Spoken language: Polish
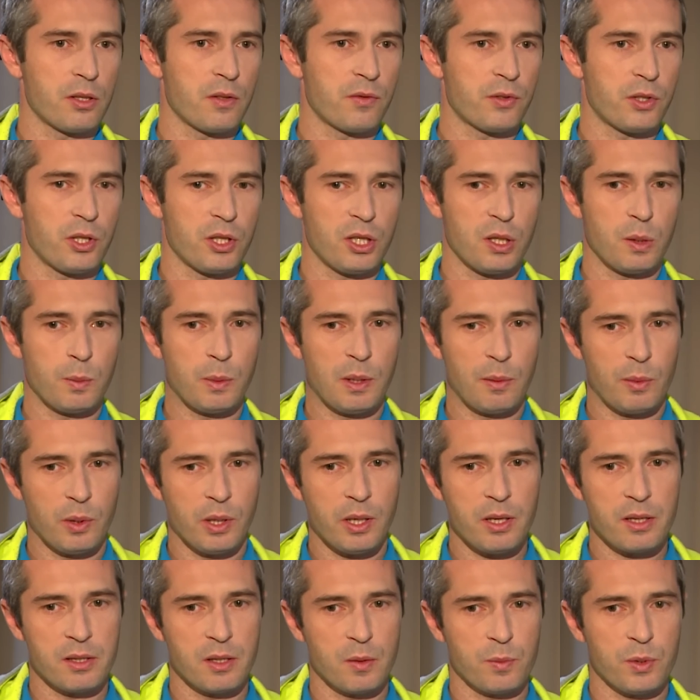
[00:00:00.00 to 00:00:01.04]
co wcześniej miałem
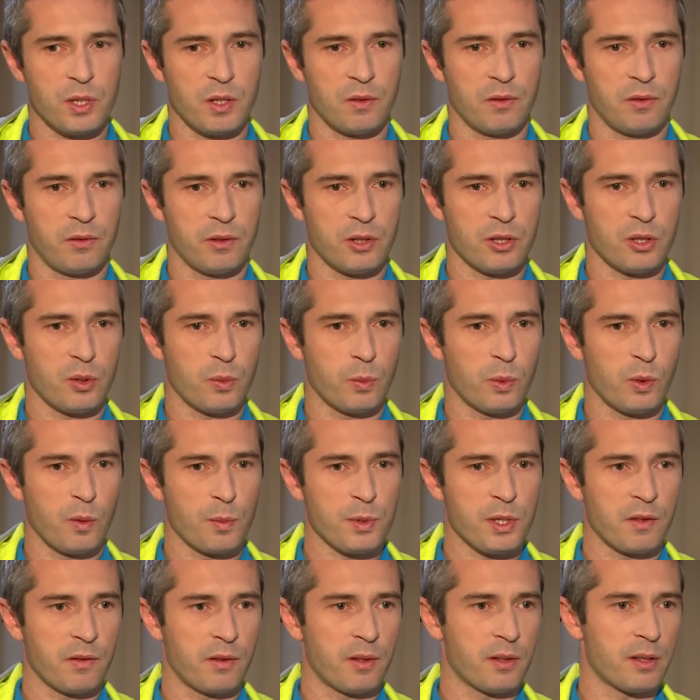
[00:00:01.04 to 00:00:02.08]
okazję obserwować, to były
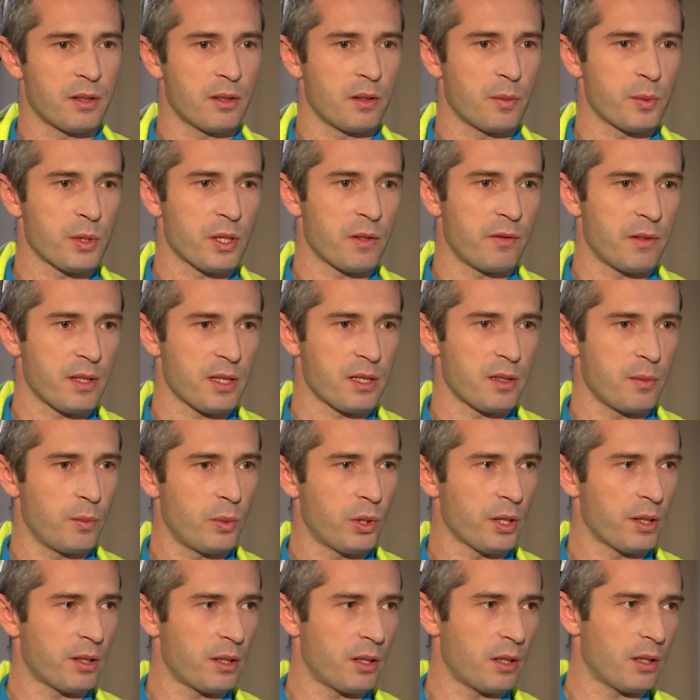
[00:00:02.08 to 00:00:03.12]
obserwacje
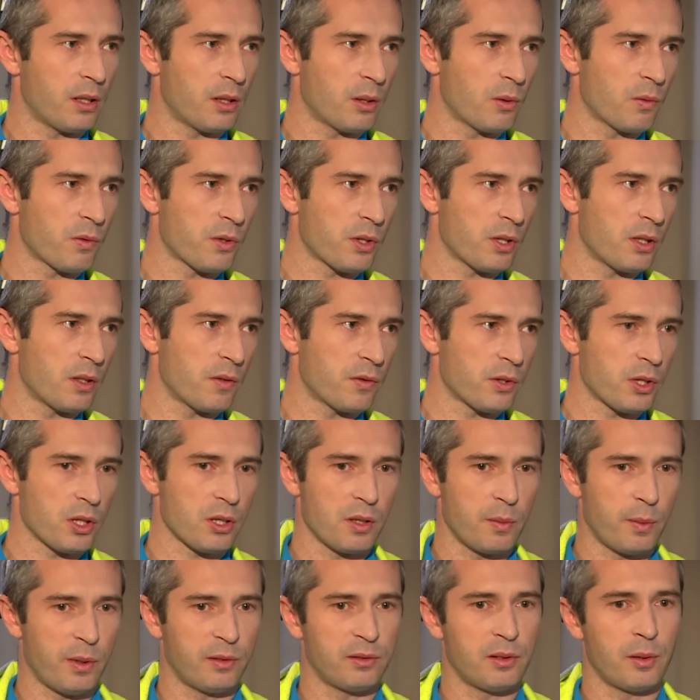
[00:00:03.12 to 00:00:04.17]
moich trenerów, czyli
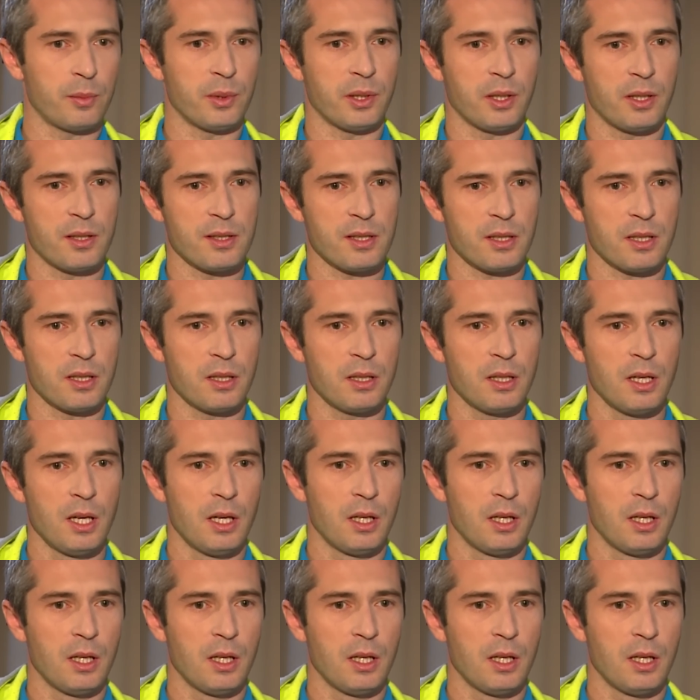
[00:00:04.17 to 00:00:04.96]
wcześniej Pawła Mikeski,